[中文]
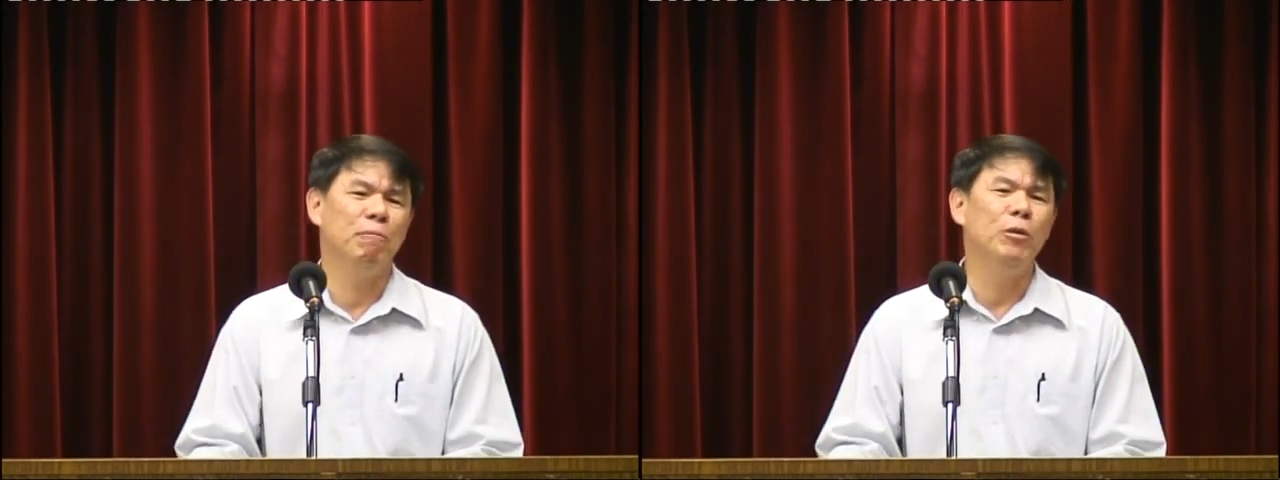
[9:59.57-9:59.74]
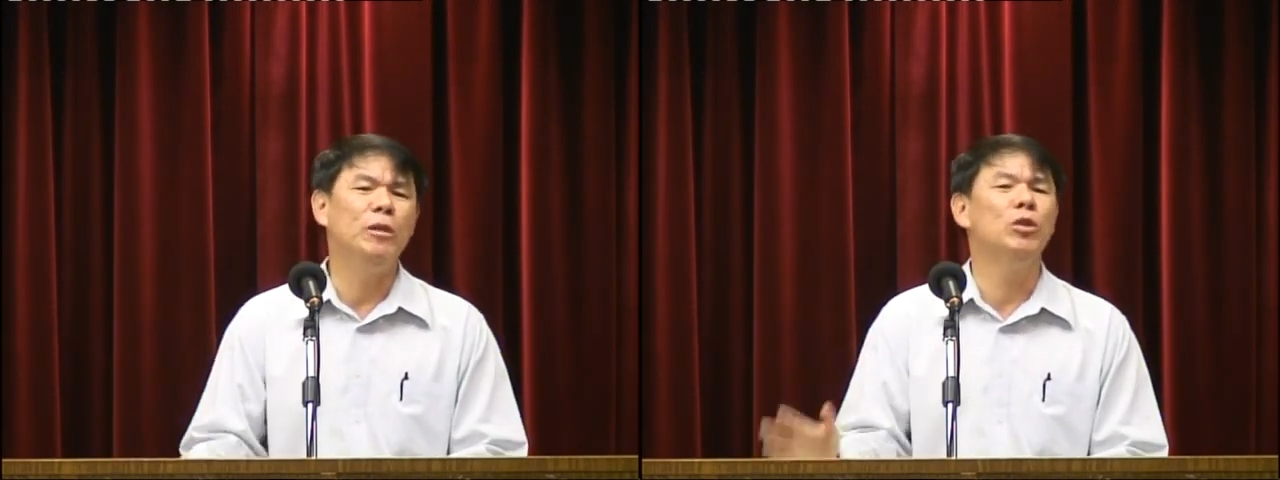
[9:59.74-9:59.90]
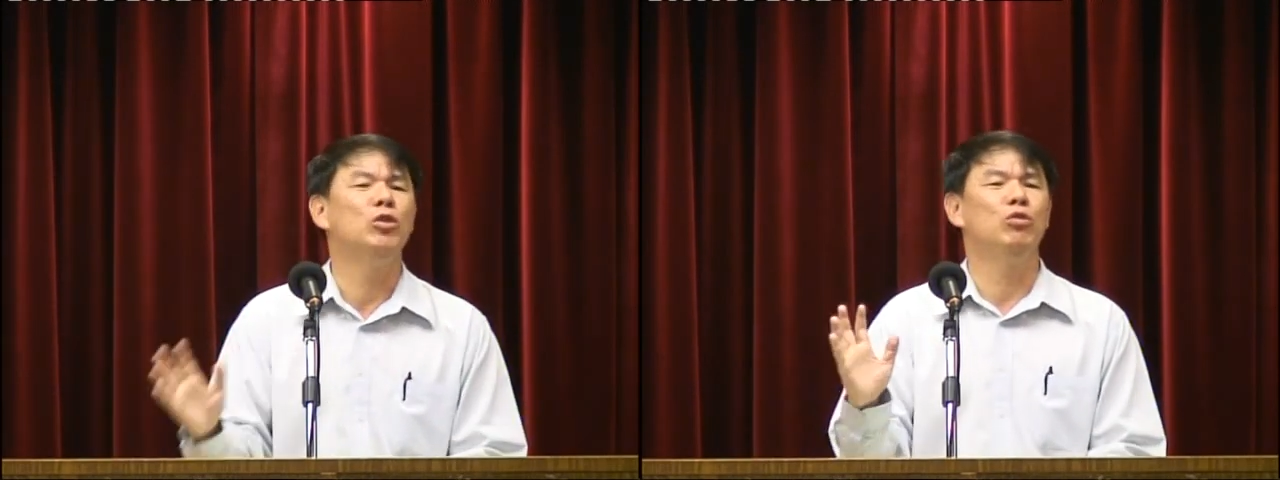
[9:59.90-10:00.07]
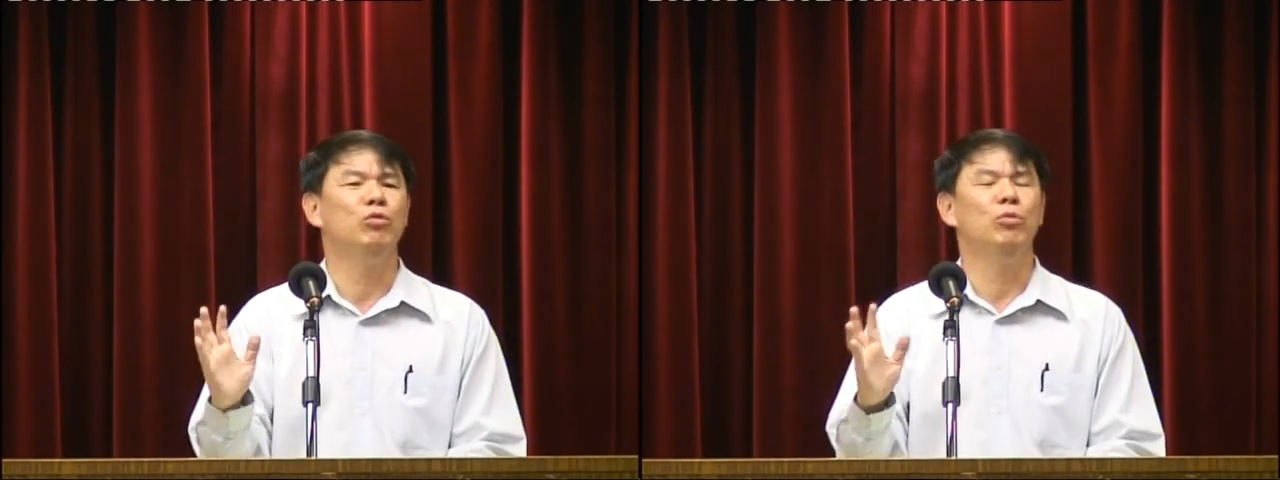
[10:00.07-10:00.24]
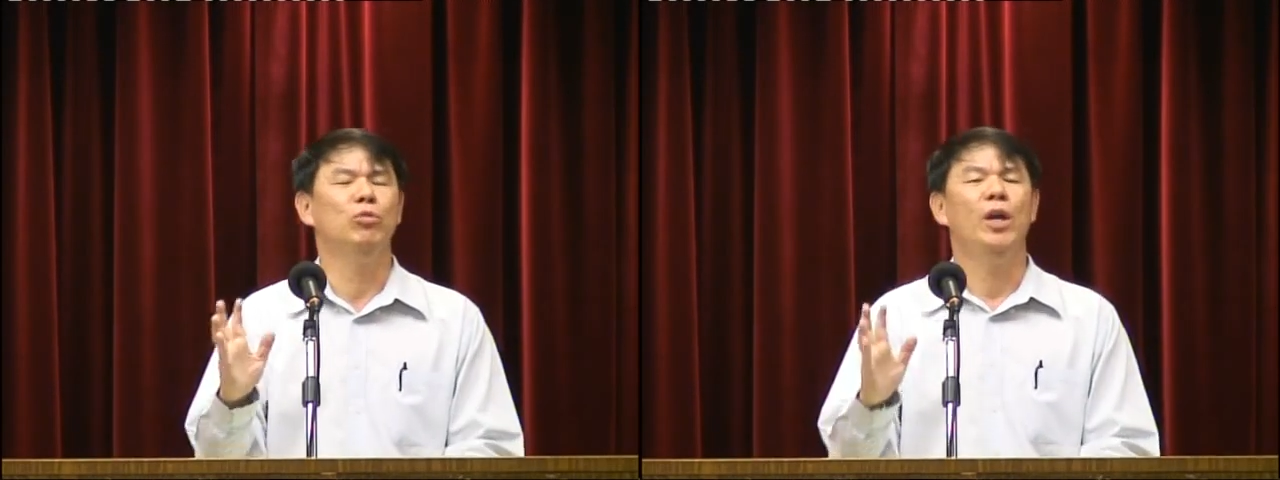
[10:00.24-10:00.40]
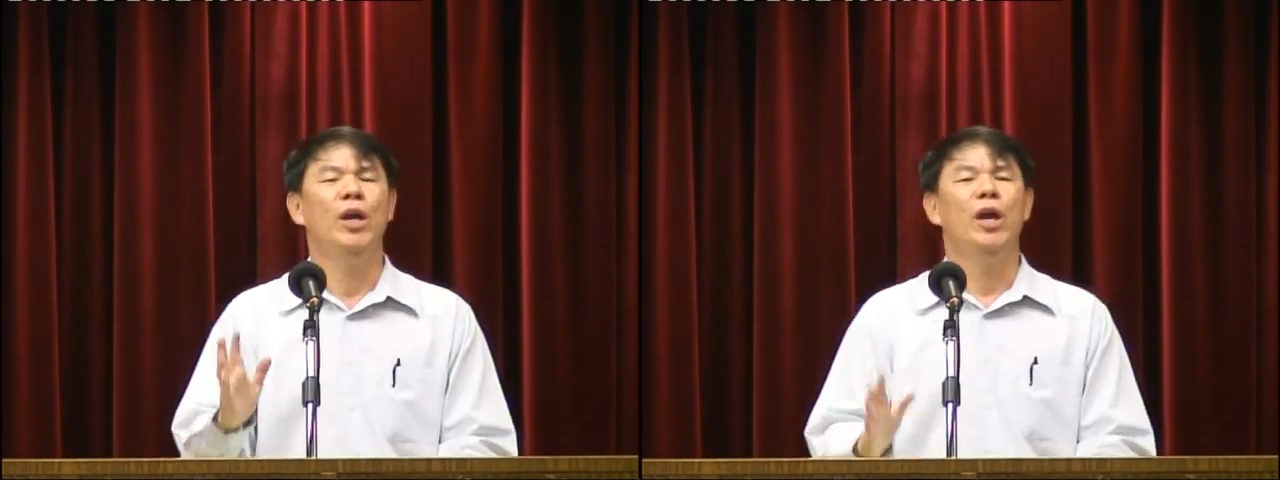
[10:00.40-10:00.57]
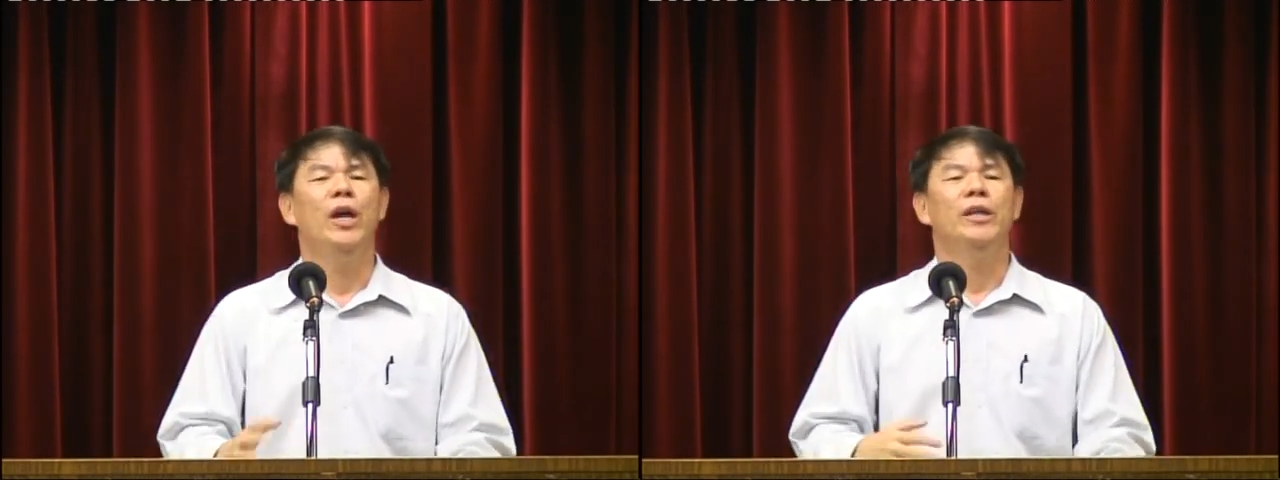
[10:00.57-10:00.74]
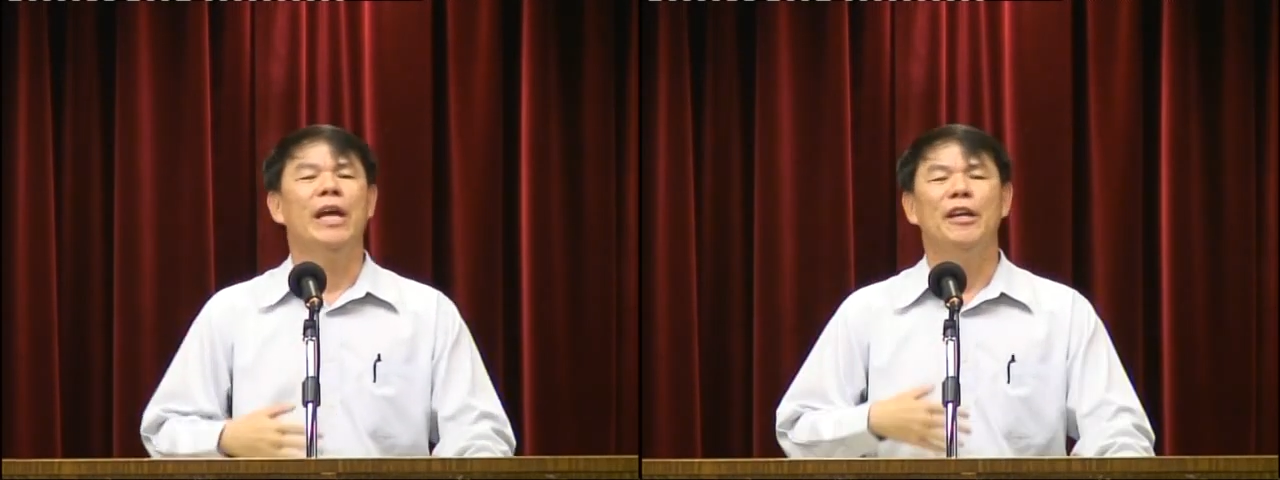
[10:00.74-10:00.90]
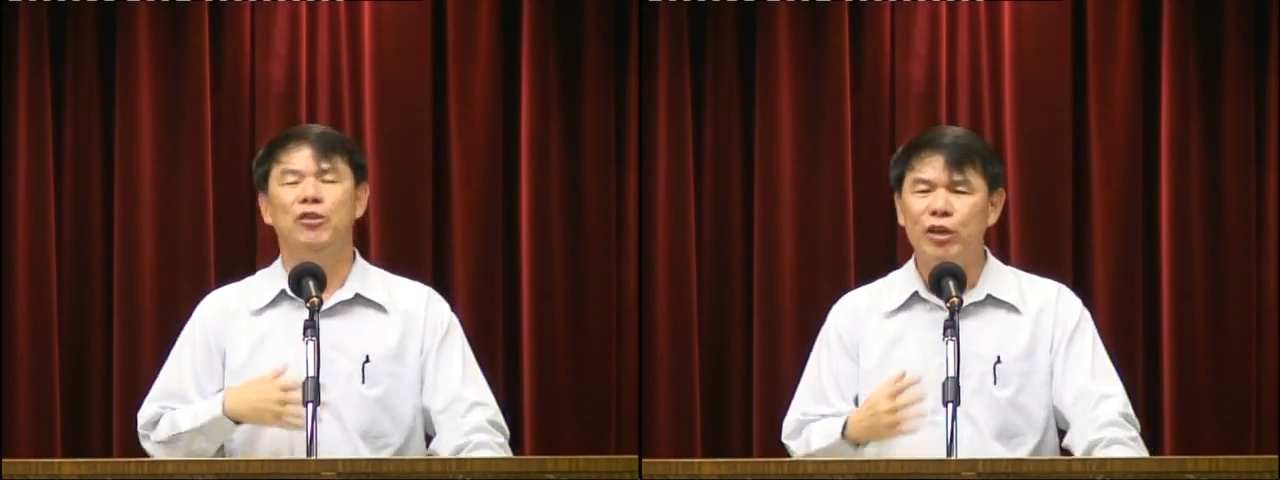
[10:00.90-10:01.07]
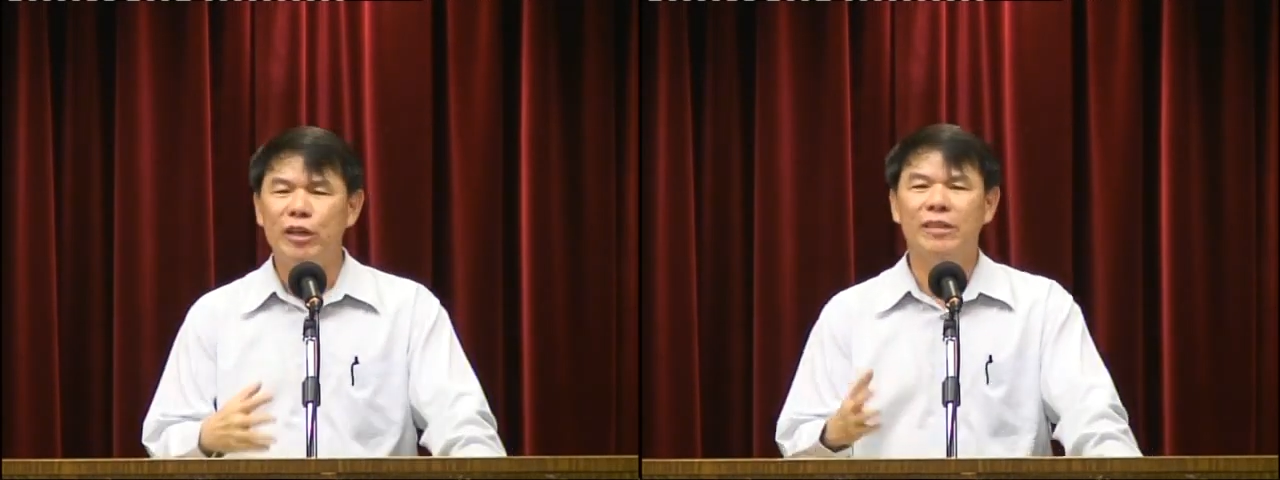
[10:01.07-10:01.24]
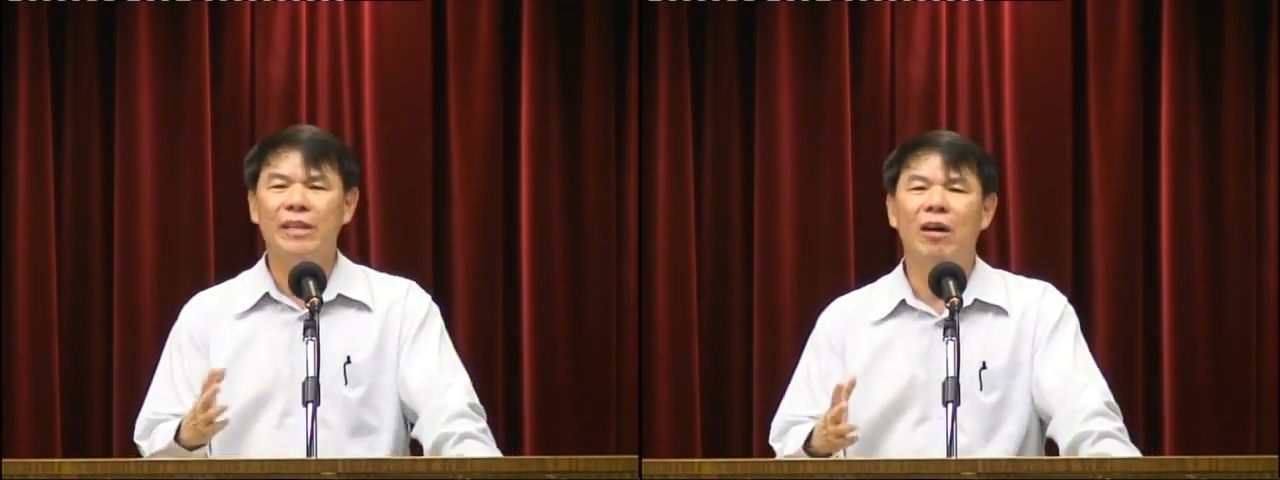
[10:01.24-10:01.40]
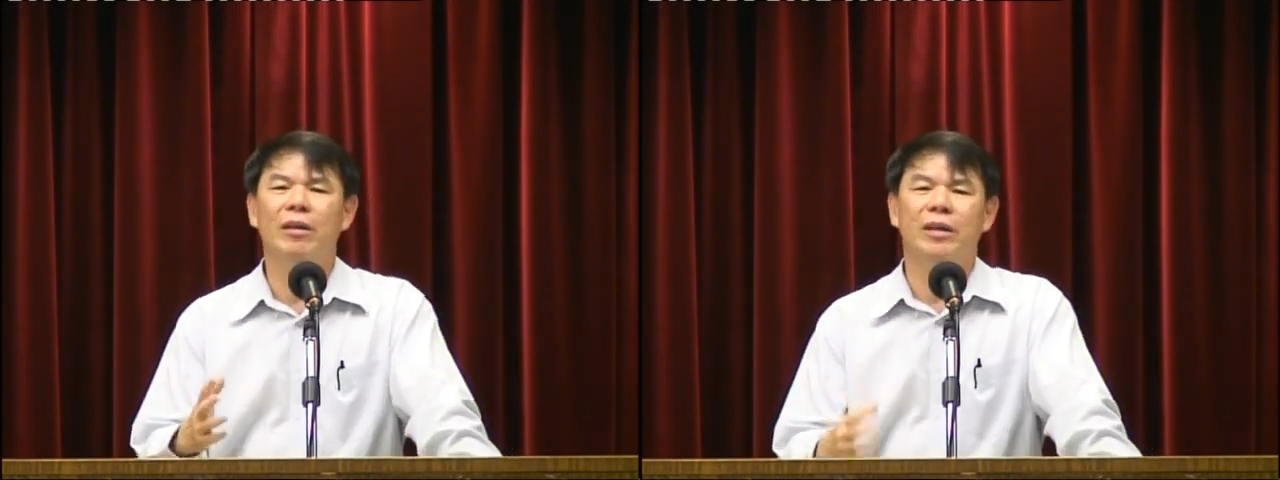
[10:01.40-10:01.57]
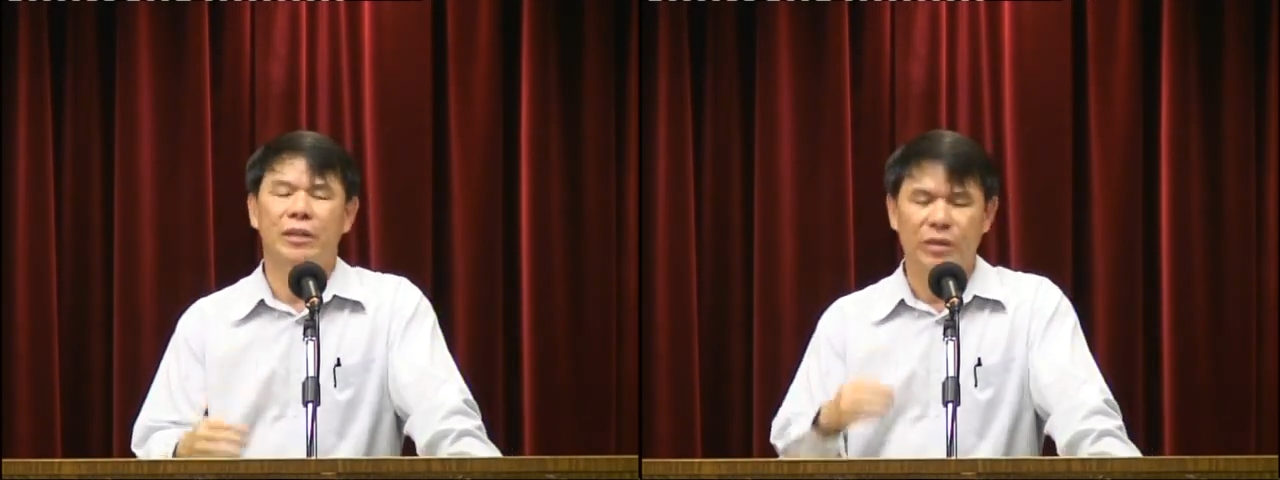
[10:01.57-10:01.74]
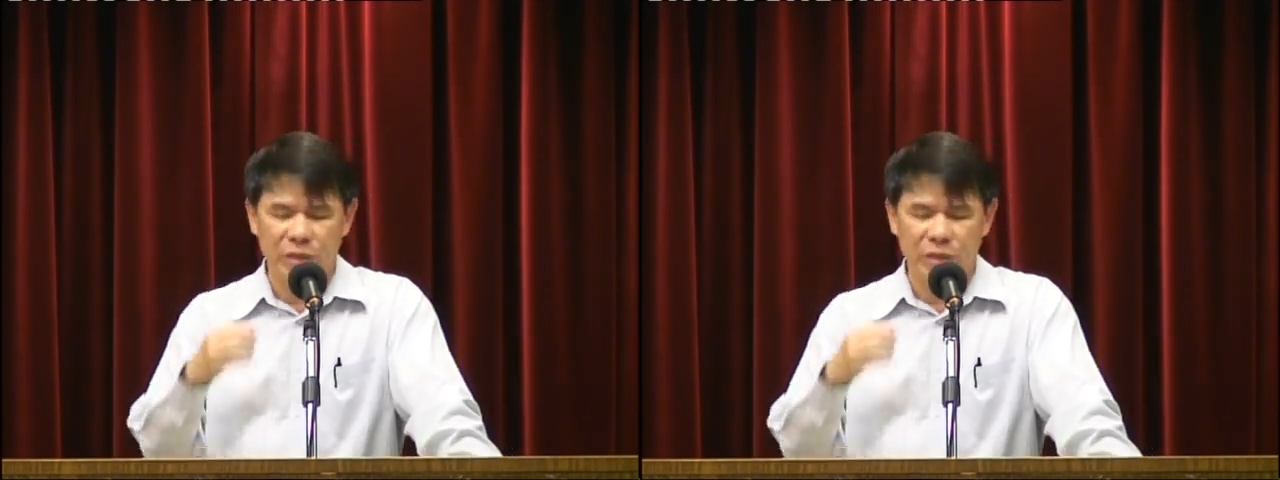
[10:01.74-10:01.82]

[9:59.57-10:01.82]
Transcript: 为着主。他殉道而